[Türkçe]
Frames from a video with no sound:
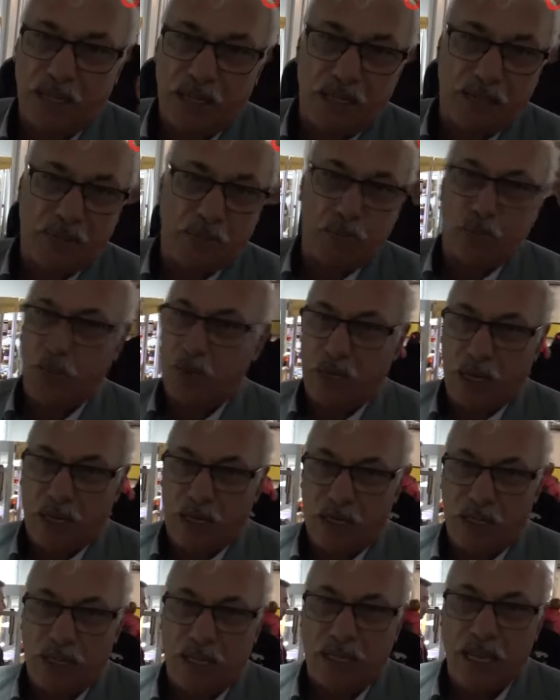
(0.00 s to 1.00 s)
E, bu
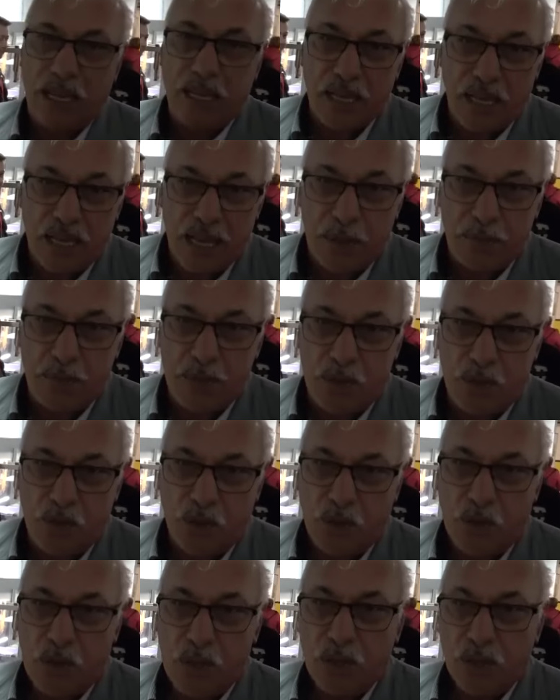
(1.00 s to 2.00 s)
şekilde de
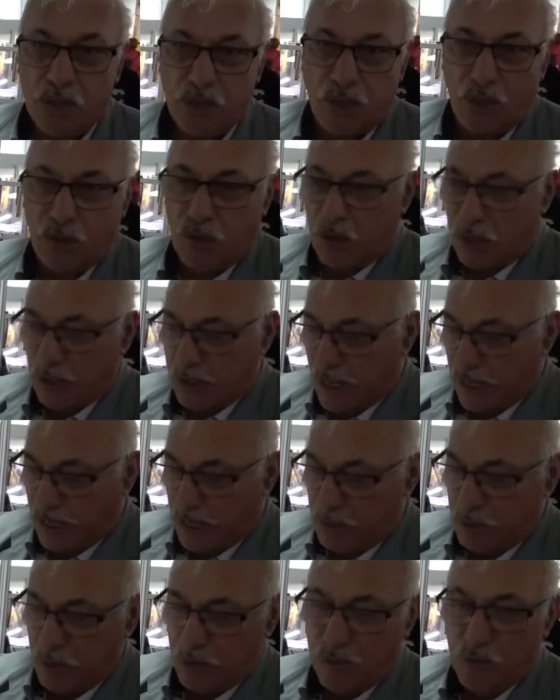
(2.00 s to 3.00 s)
yenebiliyor. Çikolata
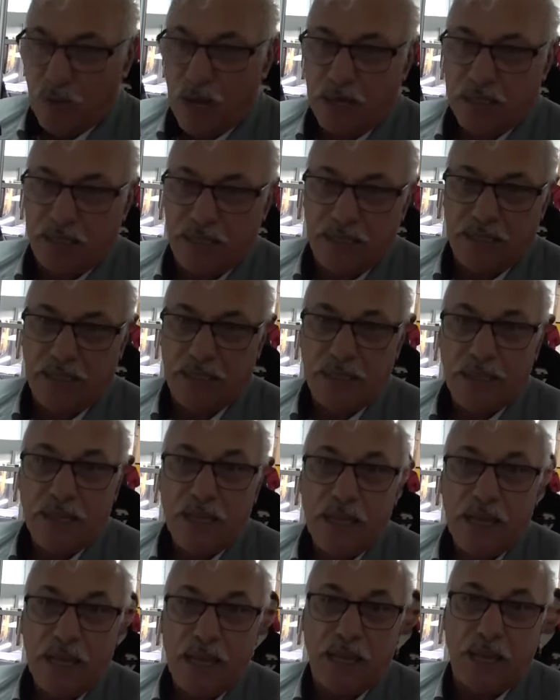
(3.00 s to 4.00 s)
gibi sürersin,
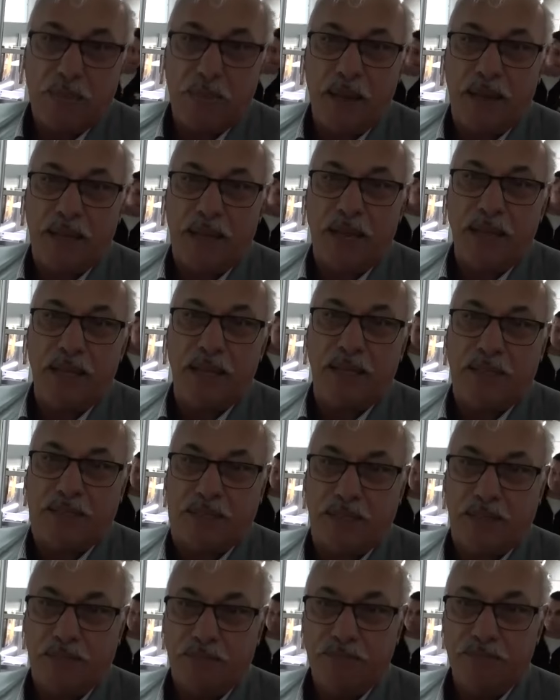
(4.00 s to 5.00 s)
ekmeğine
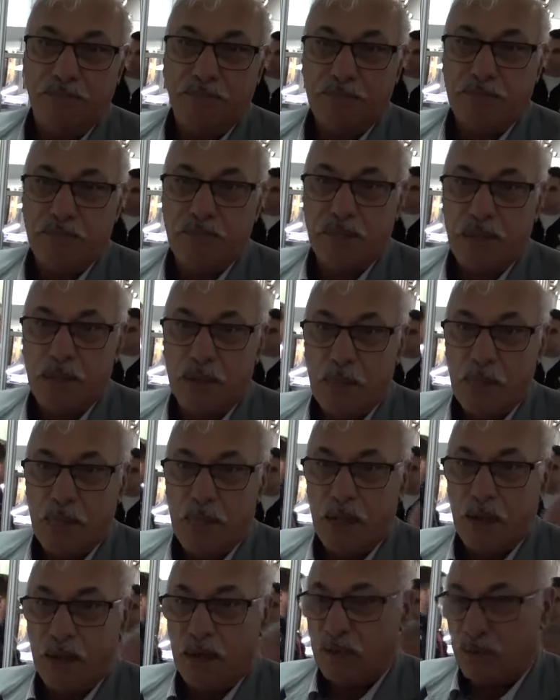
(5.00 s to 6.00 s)
yersin.
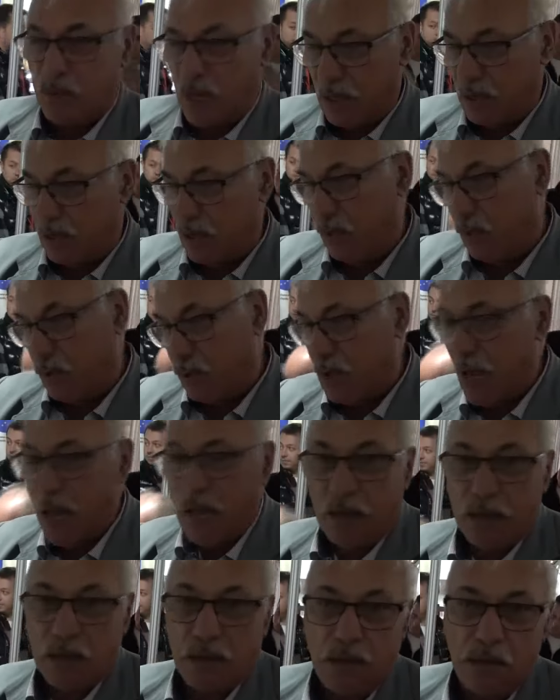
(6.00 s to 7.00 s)
Tadı
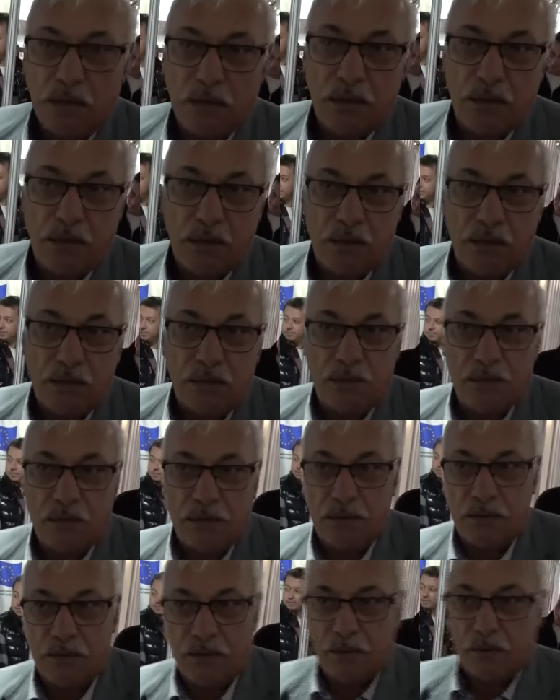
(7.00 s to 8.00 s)
güzel. E,
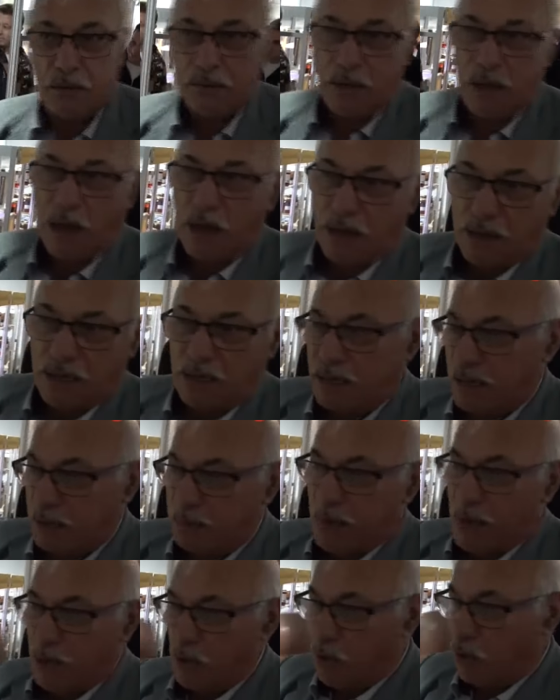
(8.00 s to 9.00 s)

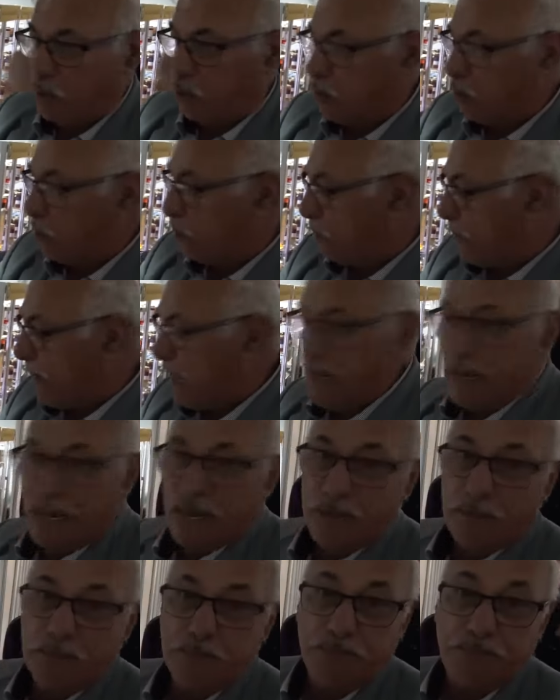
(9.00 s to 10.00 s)
hakiki bal olduğu
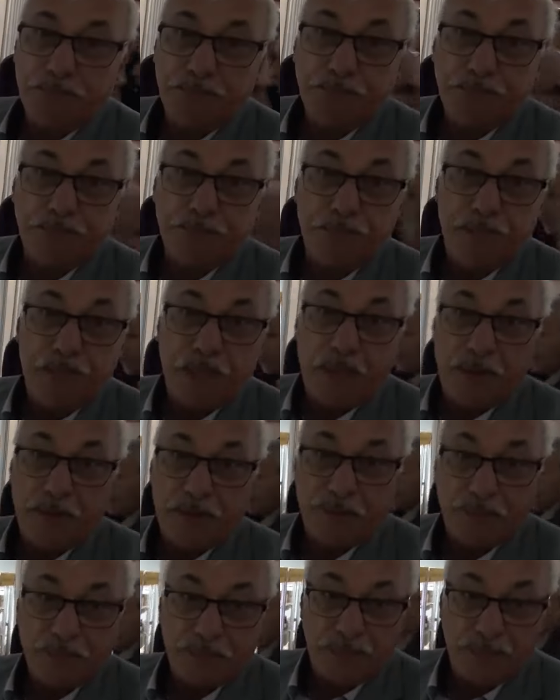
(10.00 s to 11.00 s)
belli. Evet.
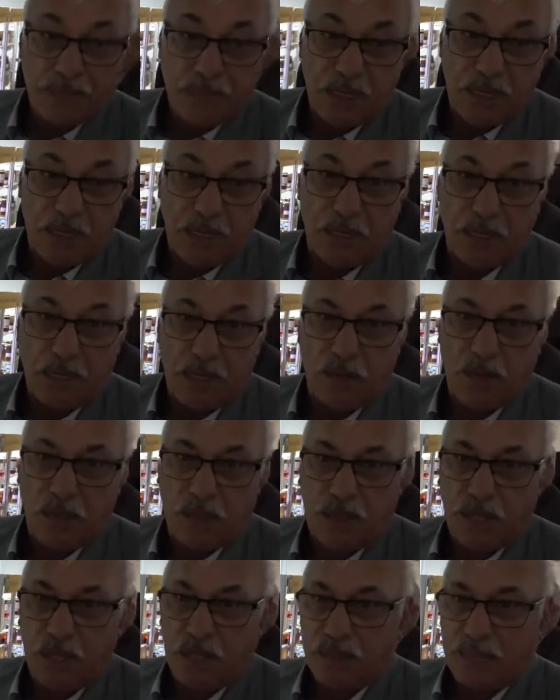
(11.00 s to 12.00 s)
E,
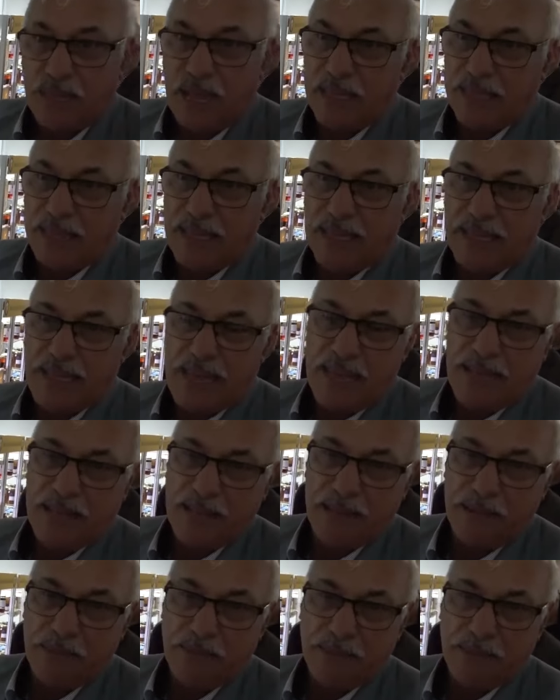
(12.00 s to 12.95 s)
evet, e, sahte değil.